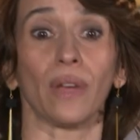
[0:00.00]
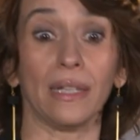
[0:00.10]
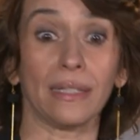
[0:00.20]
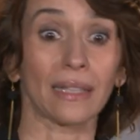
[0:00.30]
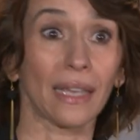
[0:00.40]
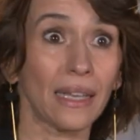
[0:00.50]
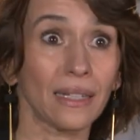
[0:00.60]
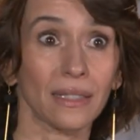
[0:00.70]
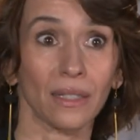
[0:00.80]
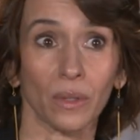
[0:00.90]
fa gli
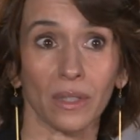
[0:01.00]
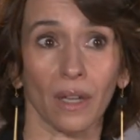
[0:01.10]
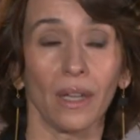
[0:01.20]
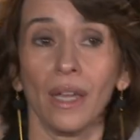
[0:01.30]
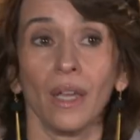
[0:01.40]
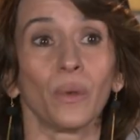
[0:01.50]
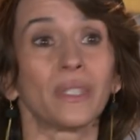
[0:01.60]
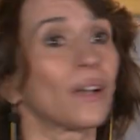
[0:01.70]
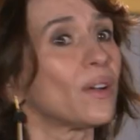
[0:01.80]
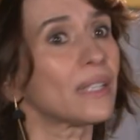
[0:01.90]
scherzi, questa,
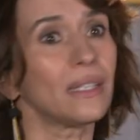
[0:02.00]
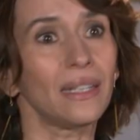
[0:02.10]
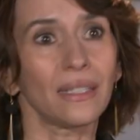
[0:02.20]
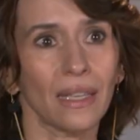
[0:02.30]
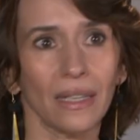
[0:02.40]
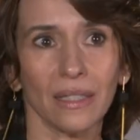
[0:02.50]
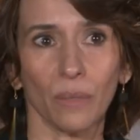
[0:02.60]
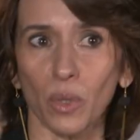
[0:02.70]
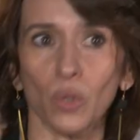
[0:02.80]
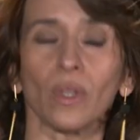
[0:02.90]
questa, cosa degli scherzi è
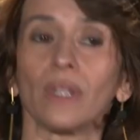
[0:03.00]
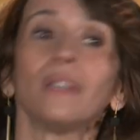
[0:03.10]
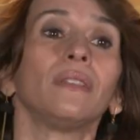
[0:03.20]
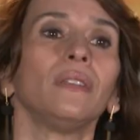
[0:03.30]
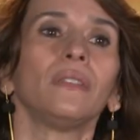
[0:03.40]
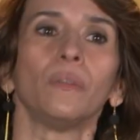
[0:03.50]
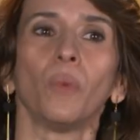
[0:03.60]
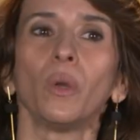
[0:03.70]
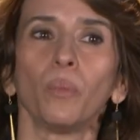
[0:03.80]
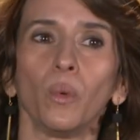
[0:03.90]
piaciuta
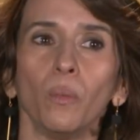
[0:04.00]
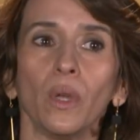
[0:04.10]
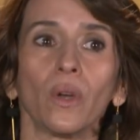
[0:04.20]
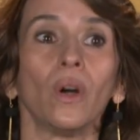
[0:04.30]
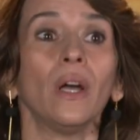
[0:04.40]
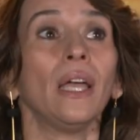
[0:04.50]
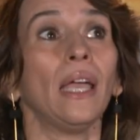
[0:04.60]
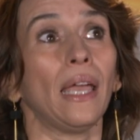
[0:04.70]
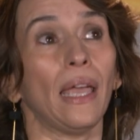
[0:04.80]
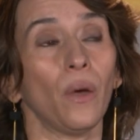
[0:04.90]
tantissimo al pubblico,
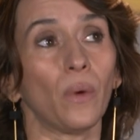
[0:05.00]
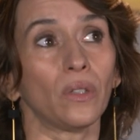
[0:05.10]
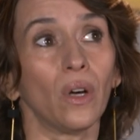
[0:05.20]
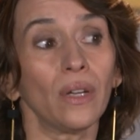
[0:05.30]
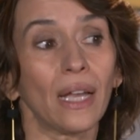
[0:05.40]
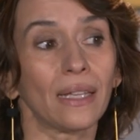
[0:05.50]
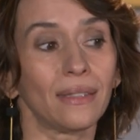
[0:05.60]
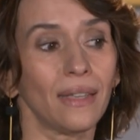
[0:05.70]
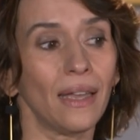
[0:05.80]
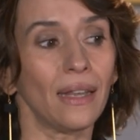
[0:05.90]
è una donna che
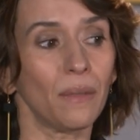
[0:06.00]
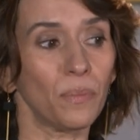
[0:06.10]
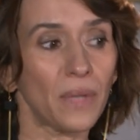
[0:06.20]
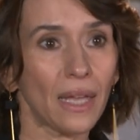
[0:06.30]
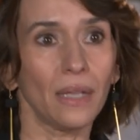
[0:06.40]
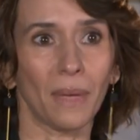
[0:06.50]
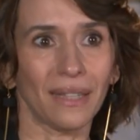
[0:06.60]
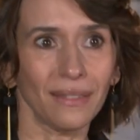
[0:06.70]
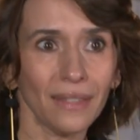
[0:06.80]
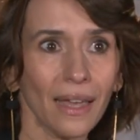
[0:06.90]
tiene in piedi,
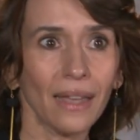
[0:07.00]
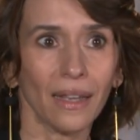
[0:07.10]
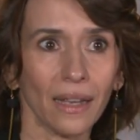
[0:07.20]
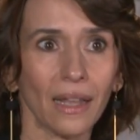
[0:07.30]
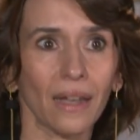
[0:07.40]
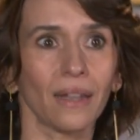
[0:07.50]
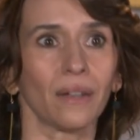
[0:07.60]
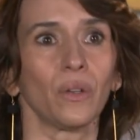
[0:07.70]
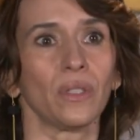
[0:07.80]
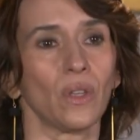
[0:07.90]
mantiene la
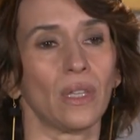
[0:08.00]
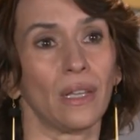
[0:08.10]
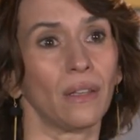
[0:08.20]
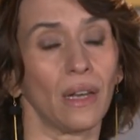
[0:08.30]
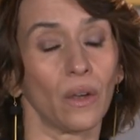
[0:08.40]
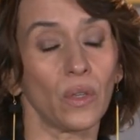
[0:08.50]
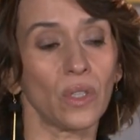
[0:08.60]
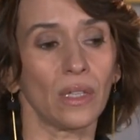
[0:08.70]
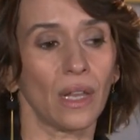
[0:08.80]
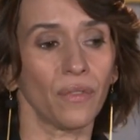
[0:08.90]
coesione, la
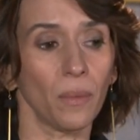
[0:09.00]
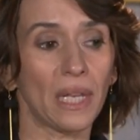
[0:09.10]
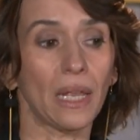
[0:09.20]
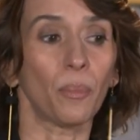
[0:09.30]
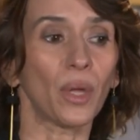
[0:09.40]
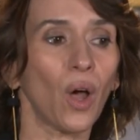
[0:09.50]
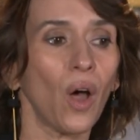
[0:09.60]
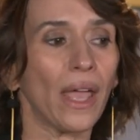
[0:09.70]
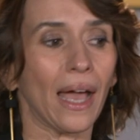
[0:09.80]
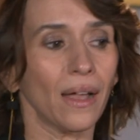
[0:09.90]
coesione della famiglia,
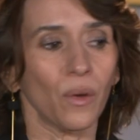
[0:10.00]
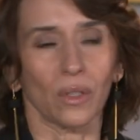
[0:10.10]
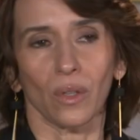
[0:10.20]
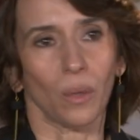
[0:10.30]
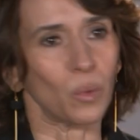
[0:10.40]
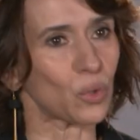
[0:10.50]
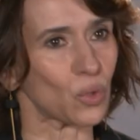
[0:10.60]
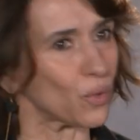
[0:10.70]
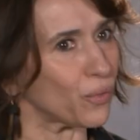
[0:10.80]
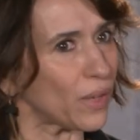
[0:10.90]
però è anche una donna molto
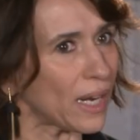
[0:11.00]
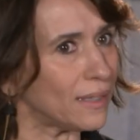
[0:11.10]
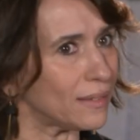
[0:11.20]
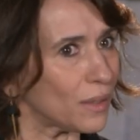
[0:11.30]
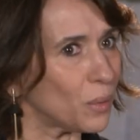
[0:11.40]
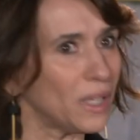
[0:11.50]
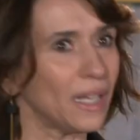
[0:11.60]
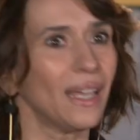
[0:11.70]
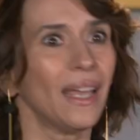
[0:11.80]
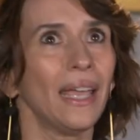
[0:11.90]
sofferente,
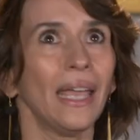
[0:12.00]
quindi